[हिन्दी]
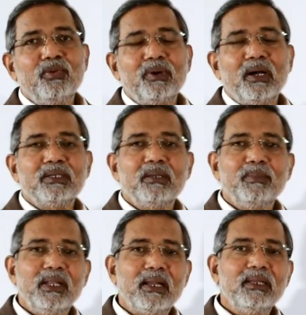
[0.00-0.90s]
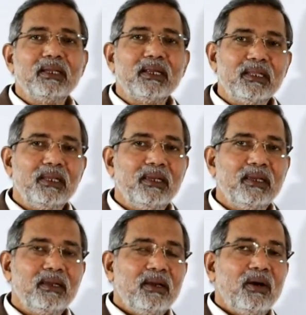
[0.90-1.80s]
जिसको अक्सर विद्यार्थी
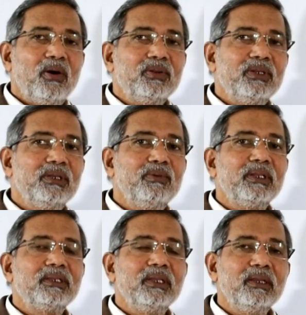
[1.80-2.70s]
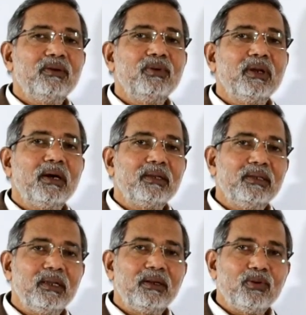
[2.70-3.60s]
करते हैं और जिसकी वजह से
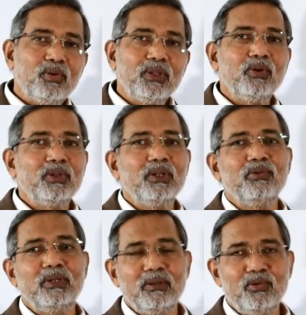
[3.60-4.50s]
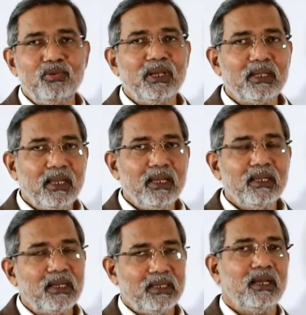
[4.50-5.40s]
उनका रिजल्ट होते होते रुक
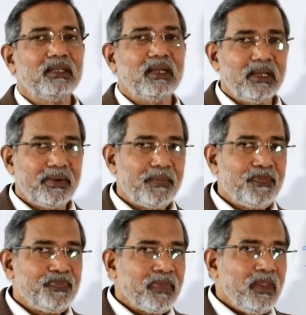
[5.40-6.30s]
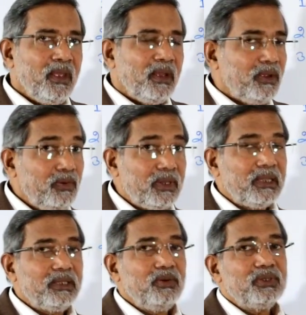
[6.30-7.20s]
जाता है रह जाता है
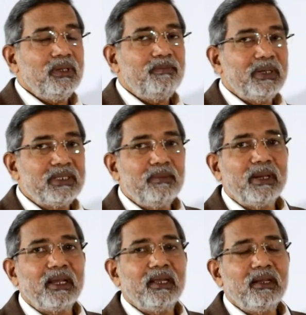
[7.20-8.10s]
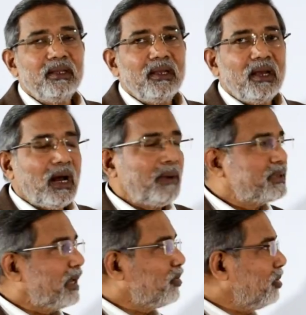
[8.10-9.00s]
इन गलतियों से बचे बगैर
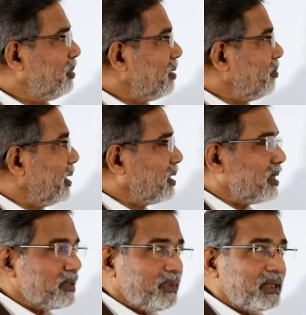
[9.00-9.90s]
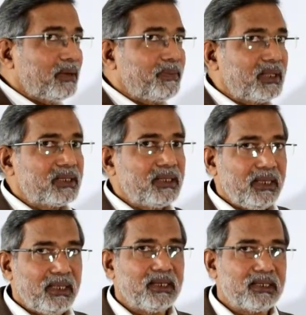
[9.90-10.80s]
आप साइको में बेहतर से बेहतर
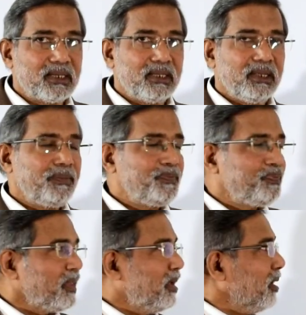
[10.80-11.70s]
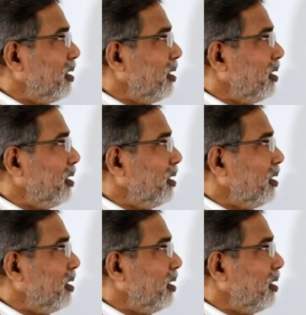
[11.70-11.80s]
प्रदर्शन नहीं कर सकते